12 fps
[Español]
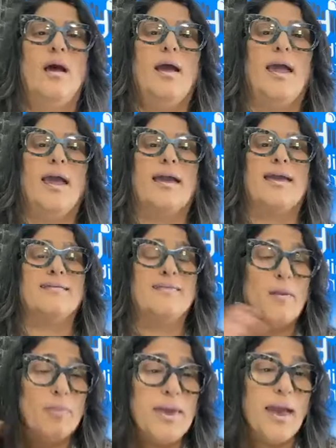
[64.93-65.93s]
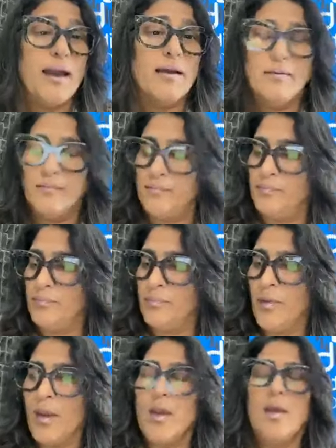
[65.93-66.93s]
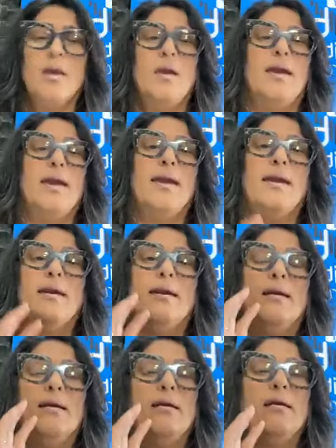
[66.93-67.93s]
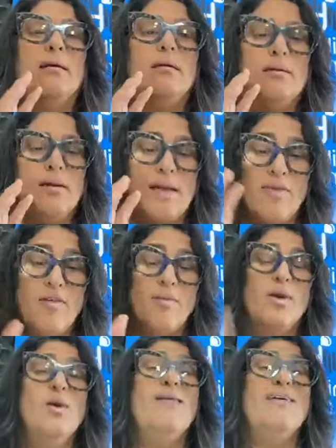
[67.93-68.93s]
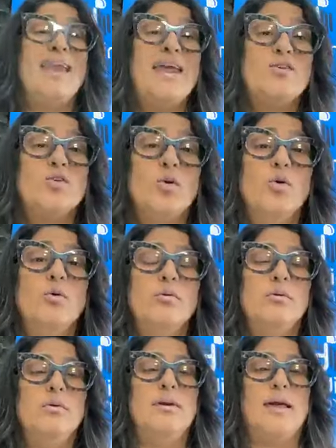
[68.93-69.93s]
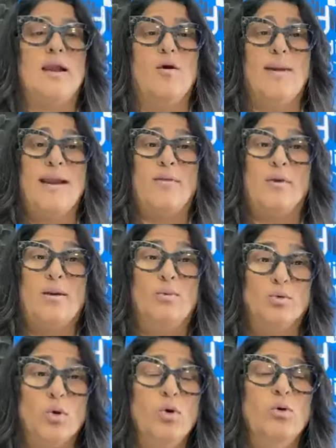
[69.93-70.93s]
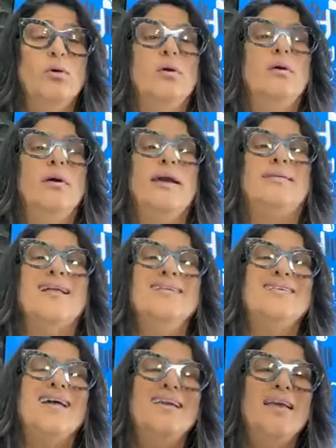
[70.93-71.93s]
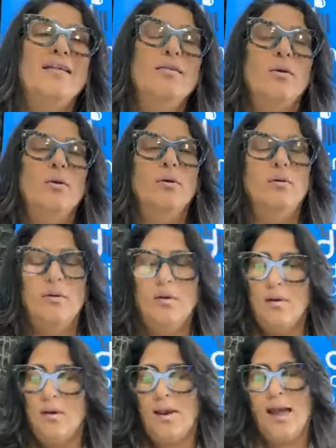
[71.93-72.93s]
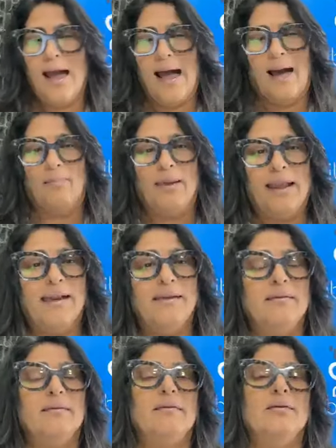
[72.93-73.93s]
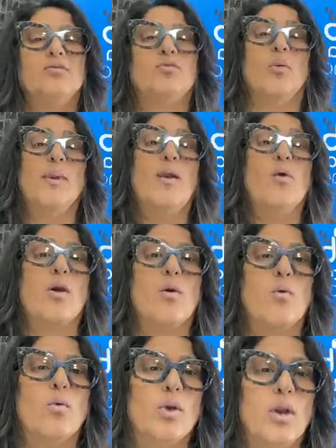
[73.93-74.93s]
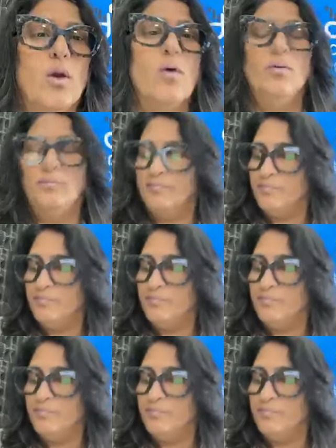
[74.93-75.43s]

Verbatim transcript: eh, que sabían eh, y que debieron haber hecho y que la gobernadora votó, están saliendo a hablar sobre lo que ocurrió,